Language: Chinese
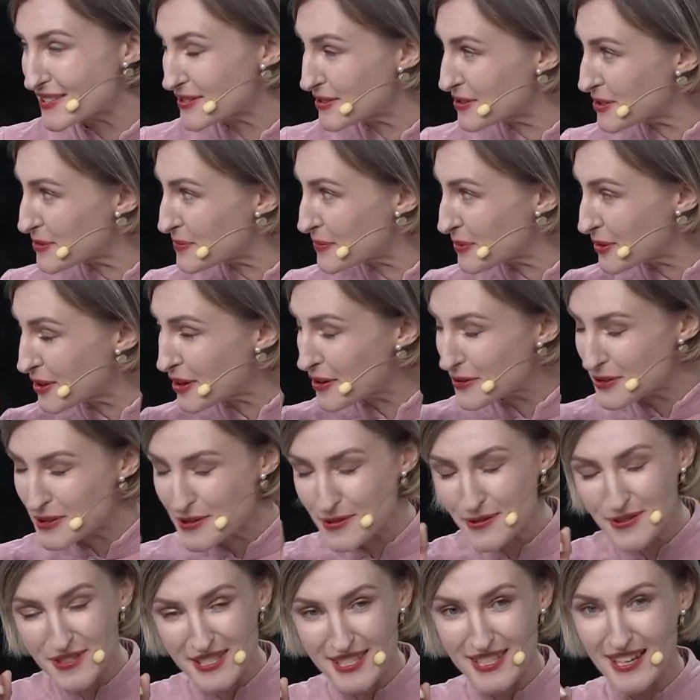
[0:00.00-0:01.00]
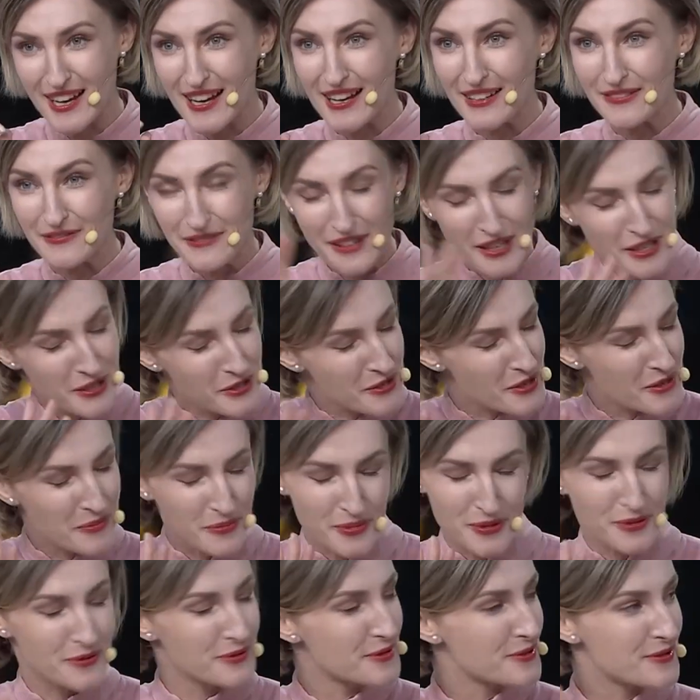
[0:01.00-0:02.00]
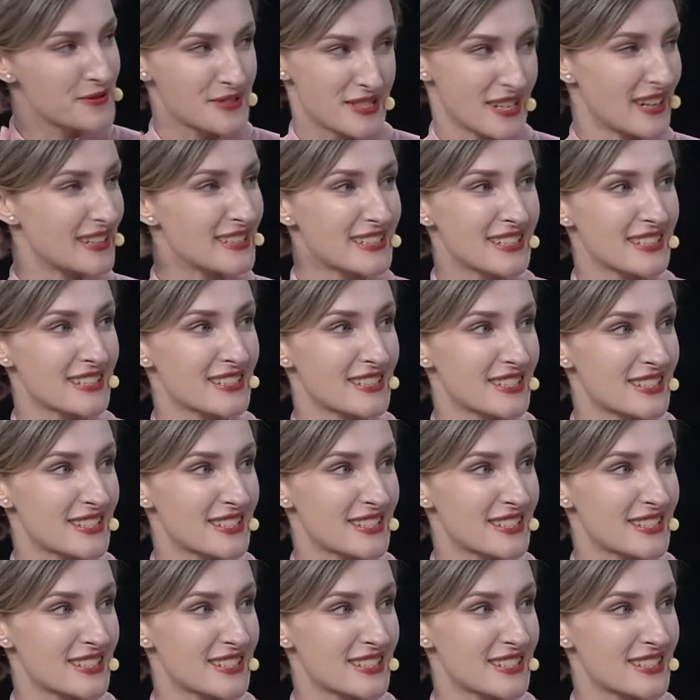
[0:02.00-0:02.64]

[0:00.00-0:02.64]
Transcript: 就是不要去想，完全不用去想这个